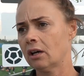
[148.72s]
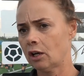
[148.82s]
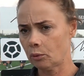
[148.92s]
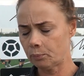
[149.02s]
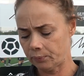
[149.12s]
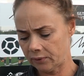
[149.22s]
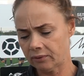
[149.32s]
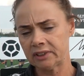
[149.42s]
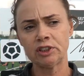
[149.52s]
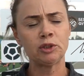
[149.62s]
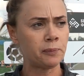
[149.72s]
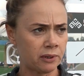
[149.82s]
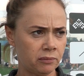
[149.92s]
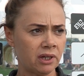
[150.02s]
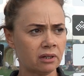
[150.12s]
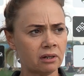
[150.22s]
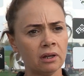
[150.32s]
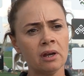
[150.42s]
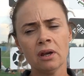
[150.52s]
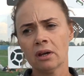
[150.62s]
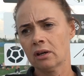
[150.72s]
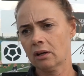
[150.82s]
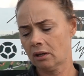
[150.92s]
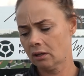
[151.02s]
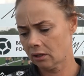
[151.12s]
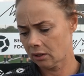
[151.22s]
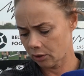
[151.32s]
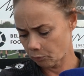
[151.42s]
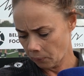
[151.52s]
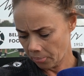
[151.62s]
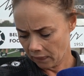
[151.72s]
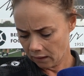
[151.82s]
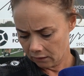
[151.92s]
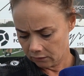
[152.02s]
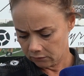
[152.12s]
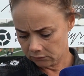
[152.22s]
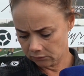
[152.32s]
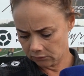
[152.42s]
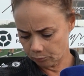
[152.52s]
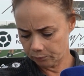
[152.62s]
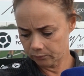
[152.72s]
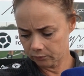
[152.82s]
э, приводить примеры. Э, э,